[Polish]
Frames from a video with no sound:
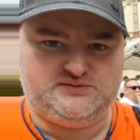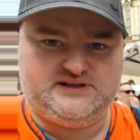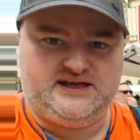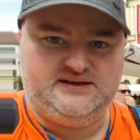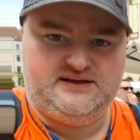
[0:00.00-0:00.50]

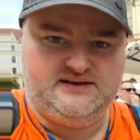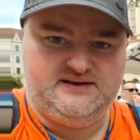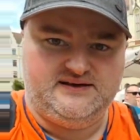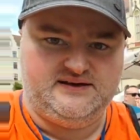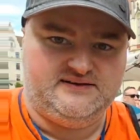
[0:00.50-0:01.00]
tutaj? Nie
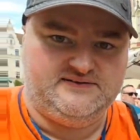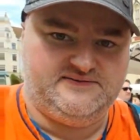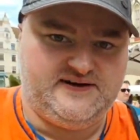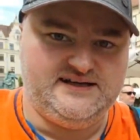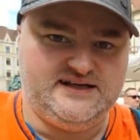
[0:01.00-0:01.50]
jest piwka.
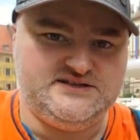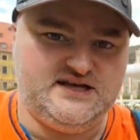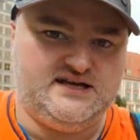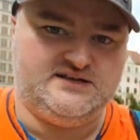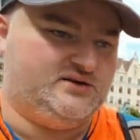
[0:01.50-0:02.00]
Fajna
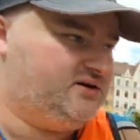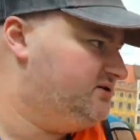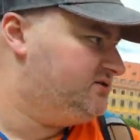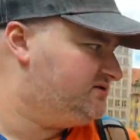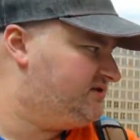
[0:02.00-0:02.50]
rzecz. O,
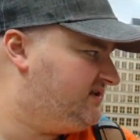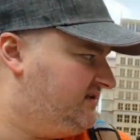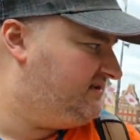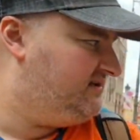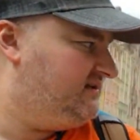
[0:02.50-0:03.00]
już tak...
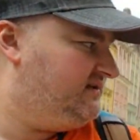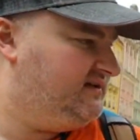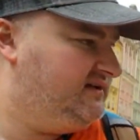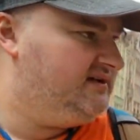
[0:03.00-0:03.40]
Szkoda, że